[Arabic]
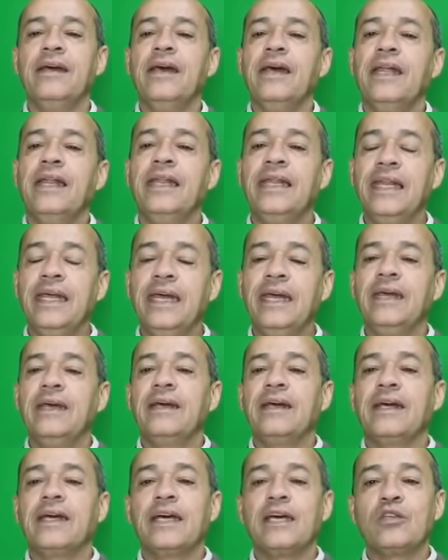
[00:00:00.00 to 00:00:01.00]
اللي
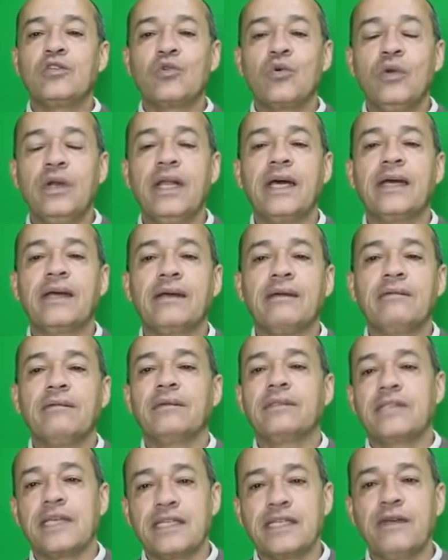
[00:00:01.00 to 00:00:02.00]
كتقول لك
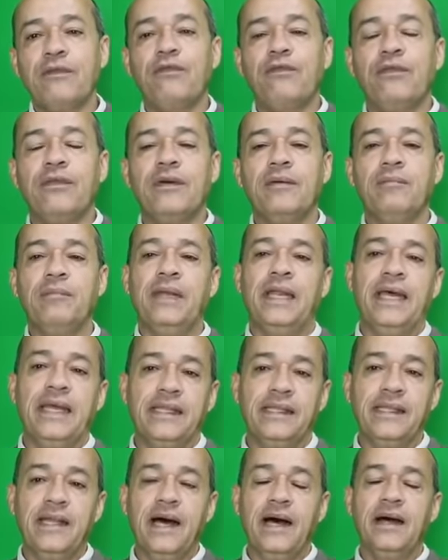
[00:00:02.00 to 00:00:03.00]
تصف
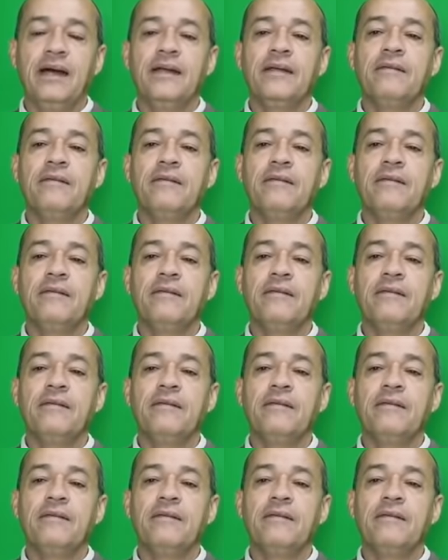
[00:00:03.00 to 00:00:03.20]
بلادنا